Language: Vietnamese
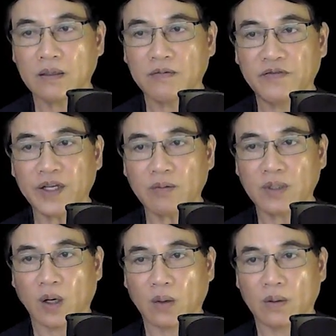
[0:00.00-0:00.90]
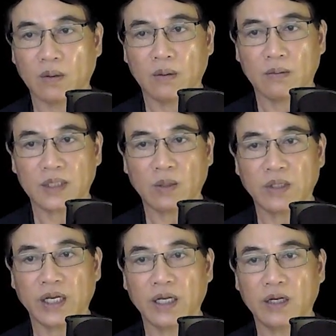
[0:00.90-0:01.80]
Phía ông Độ, sau
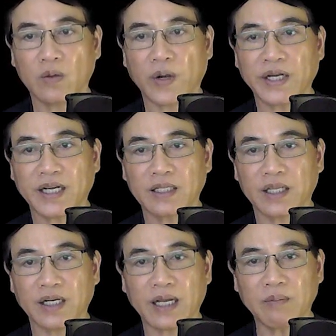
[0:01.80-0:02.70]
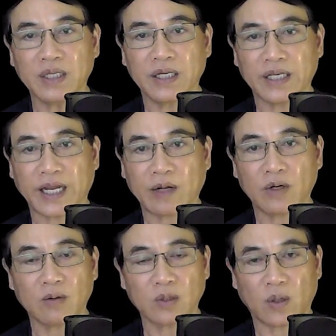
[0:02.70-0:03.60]
khi quay ra tiễn đám người nhà
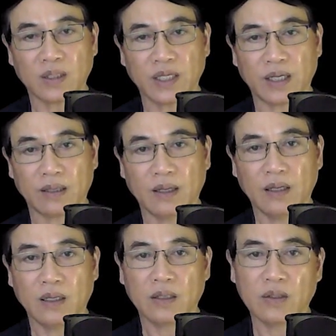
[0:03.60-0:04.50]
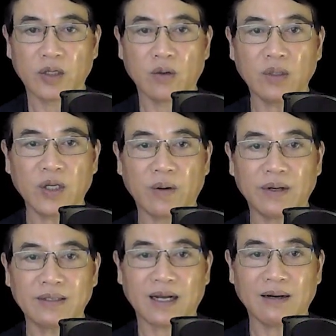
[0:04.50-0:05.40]
của ông Toản về, rồi cũng
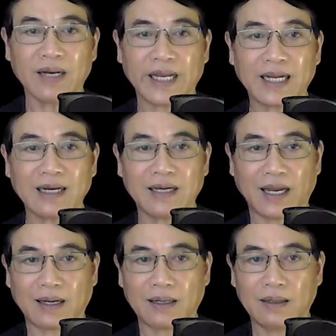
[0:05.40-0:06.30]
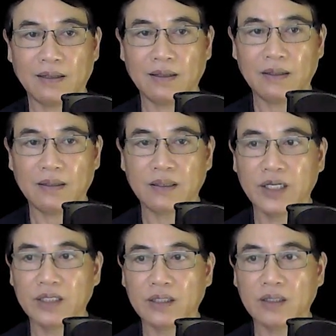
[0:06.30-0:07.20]
vội trở lại căn nhà.
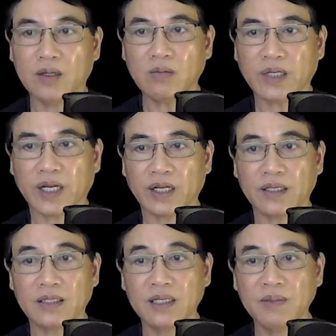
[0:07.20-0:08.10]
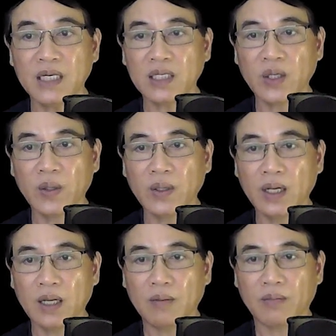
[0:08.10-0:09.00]
Nhưng lúc này chưa bước vô,
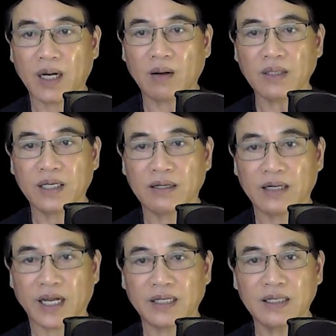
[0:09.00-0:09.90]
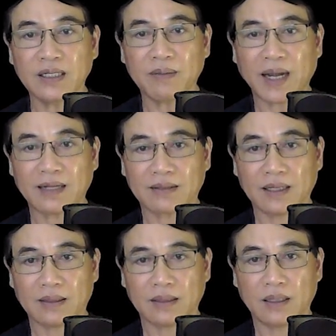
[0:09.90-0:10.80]
mà ông dừng lại trước cái bàn
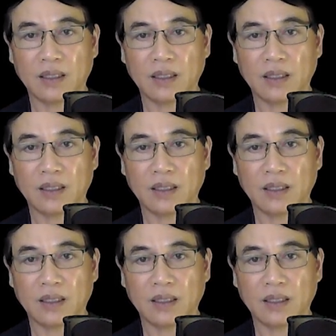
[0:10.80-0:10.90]
thờ,